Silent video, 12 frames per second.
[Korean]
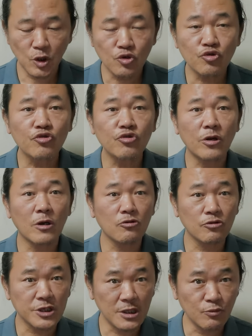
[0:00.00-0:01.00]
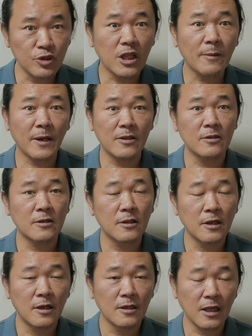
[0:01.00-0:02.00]
청중들하고 질문 대답하는
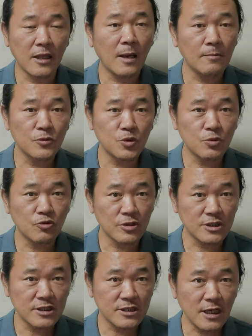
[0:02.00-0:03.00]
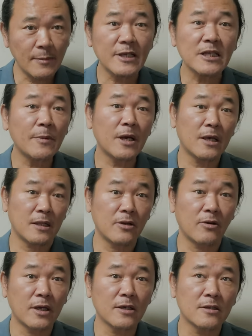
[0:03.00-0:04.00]
대담도 짤막짤막하게
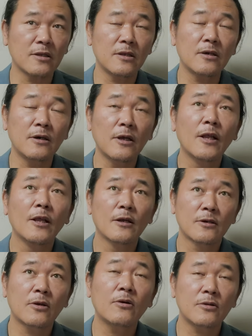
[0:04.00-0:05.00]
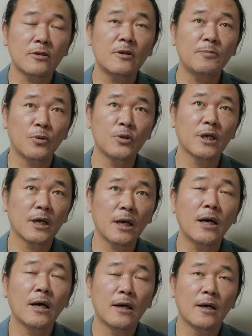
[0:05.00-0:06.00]
들어가 있거든요. 그런 것들을
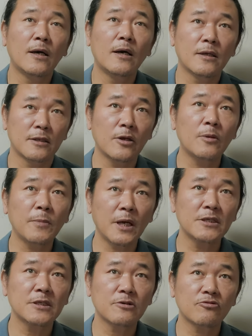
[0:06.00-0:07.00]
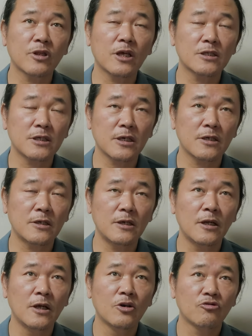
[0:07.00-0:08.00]
보니까 아, 이런 방식으로
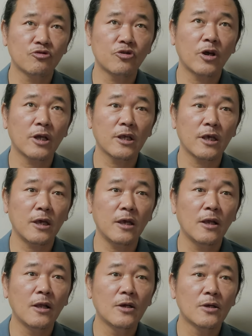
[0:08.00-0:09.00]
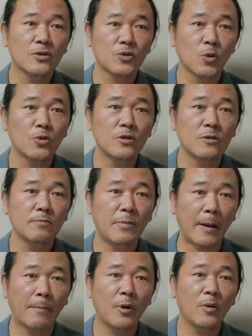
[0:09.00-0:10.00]
책을 구성한 게 좋은
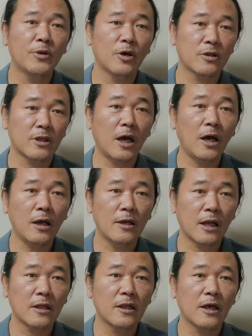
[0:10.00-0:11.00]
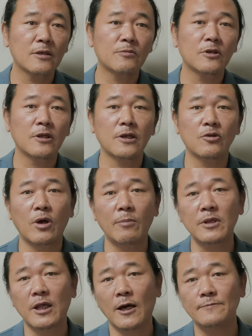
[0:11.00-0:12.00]
방법이었다라는 생각이 좀 들기도
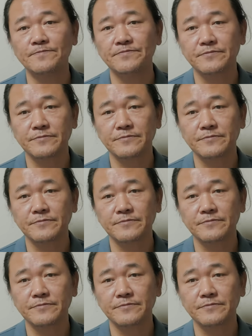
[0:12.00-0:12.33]
합니다.